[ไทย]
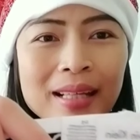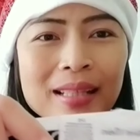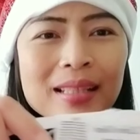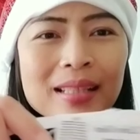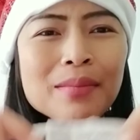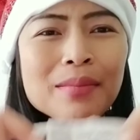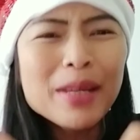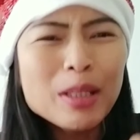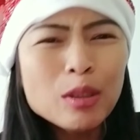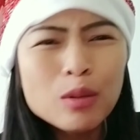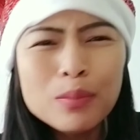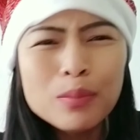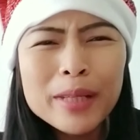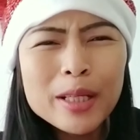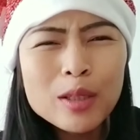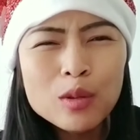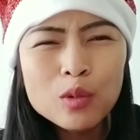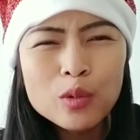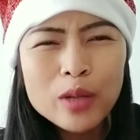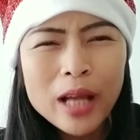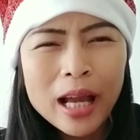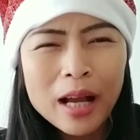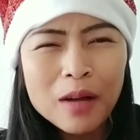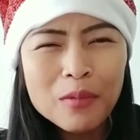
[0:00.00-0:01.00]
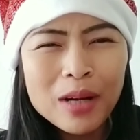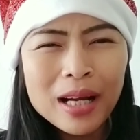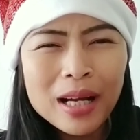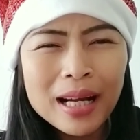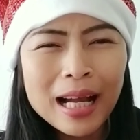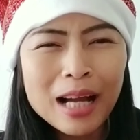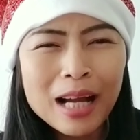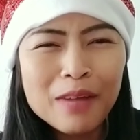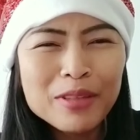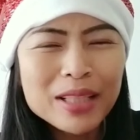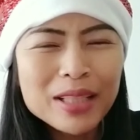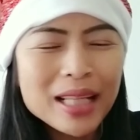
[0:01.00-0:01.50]
คือแม่นุชไม่รู้นะว่า
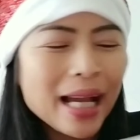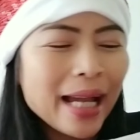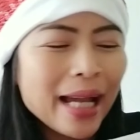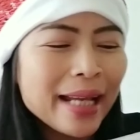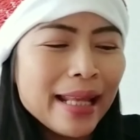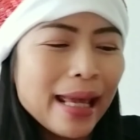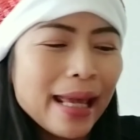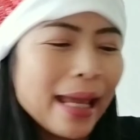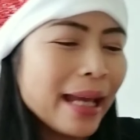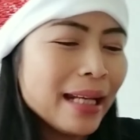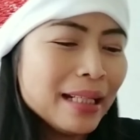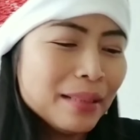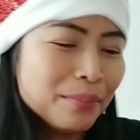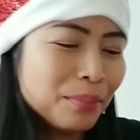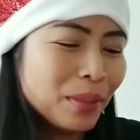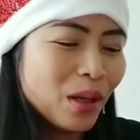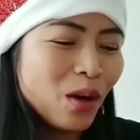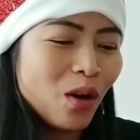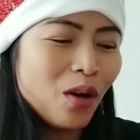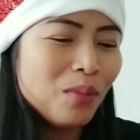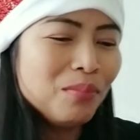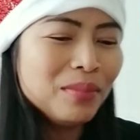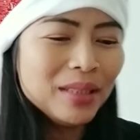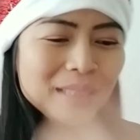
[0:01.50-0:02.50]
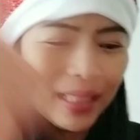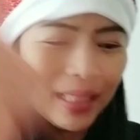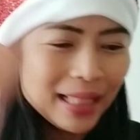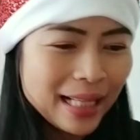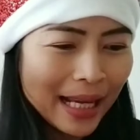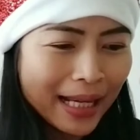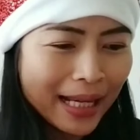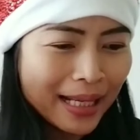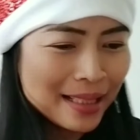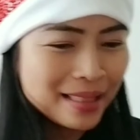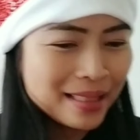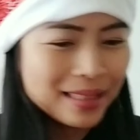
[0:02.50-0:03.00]
คาเป็นใครแท้หรือปลอมหรืออะไร
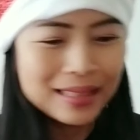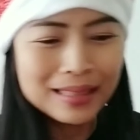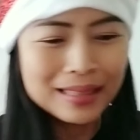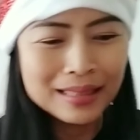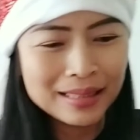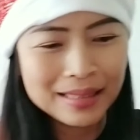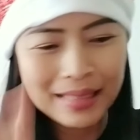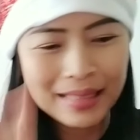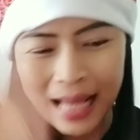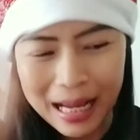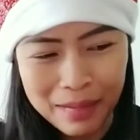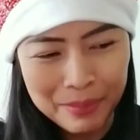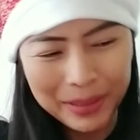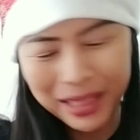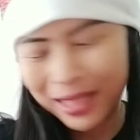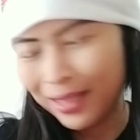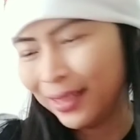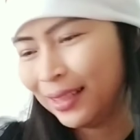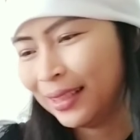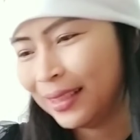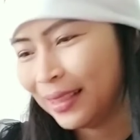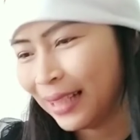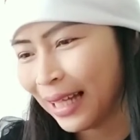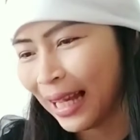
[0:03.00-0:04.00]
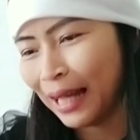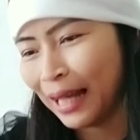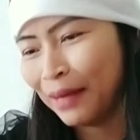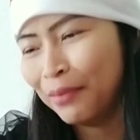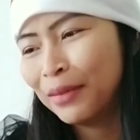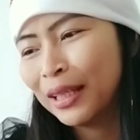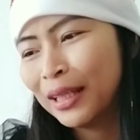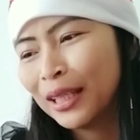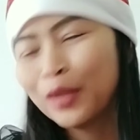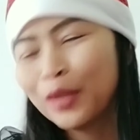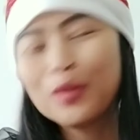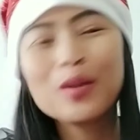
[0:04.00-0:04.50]
คือช่างมันเถอะอ่ะ
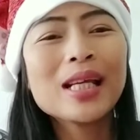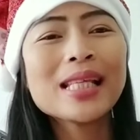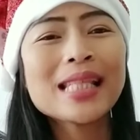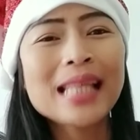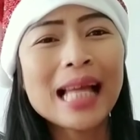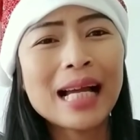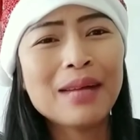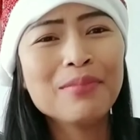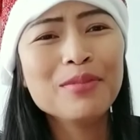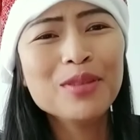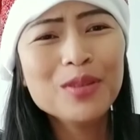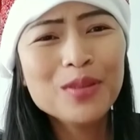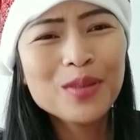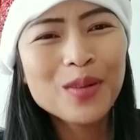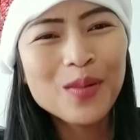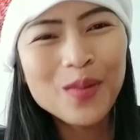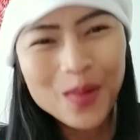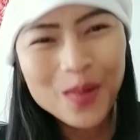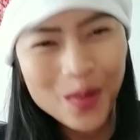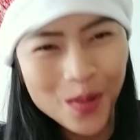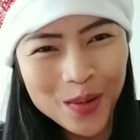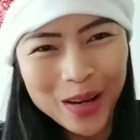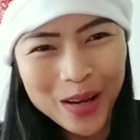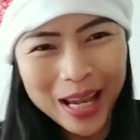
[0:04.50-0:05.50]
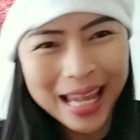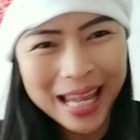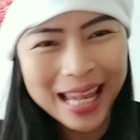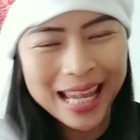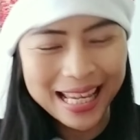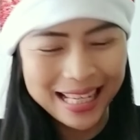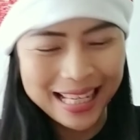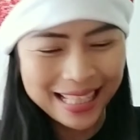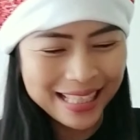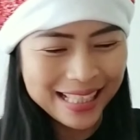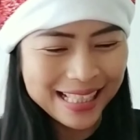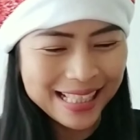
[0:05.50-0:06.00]
มันตัวละสามยูโรก็โอเค
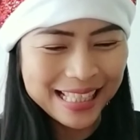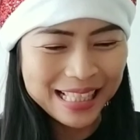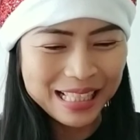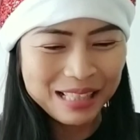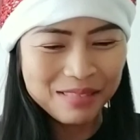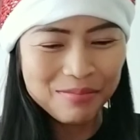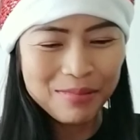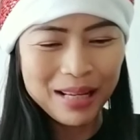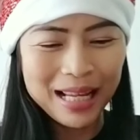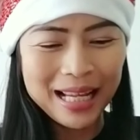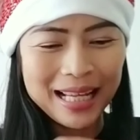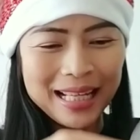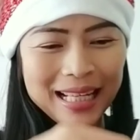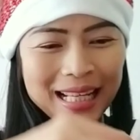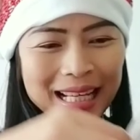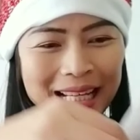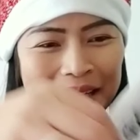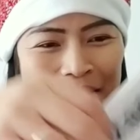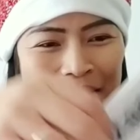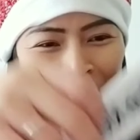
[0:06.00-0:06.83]
ก็ซื้อมานะคะ